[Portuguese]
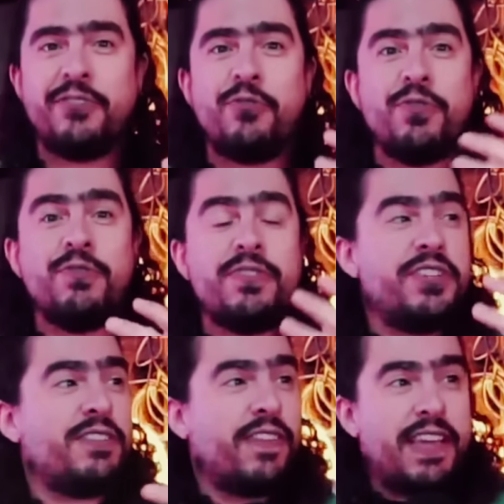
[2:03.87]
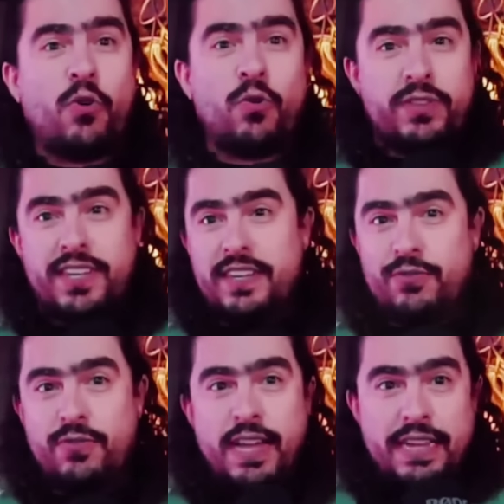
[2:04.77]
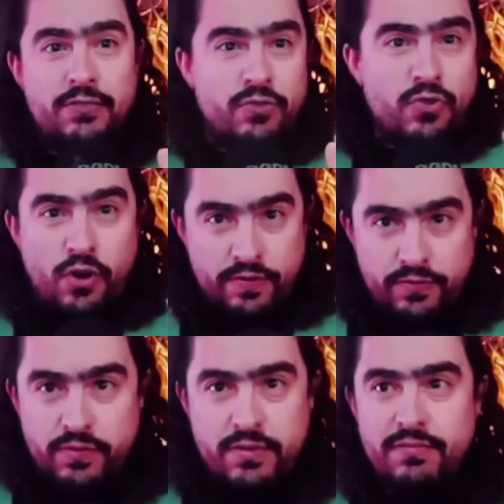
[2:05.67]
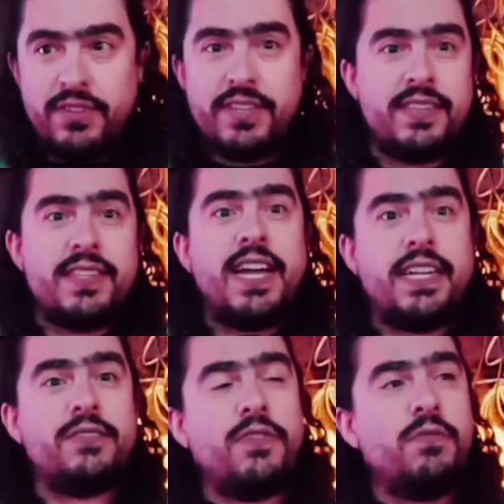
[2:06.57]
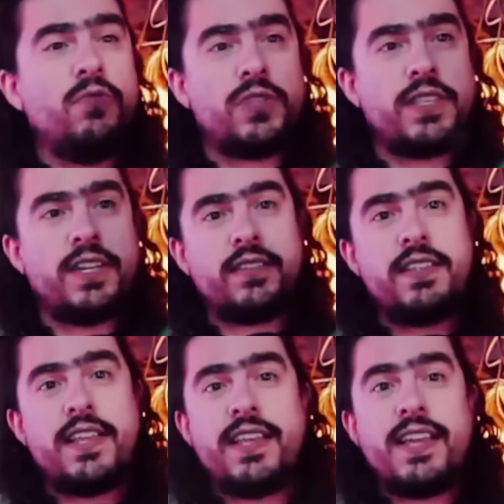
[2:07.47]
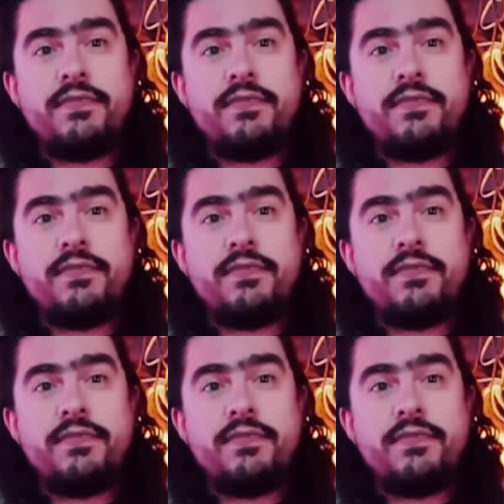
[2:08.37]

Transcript: quando a gente vai encontrando dados novos e esses dados vão mostrando que você tem que,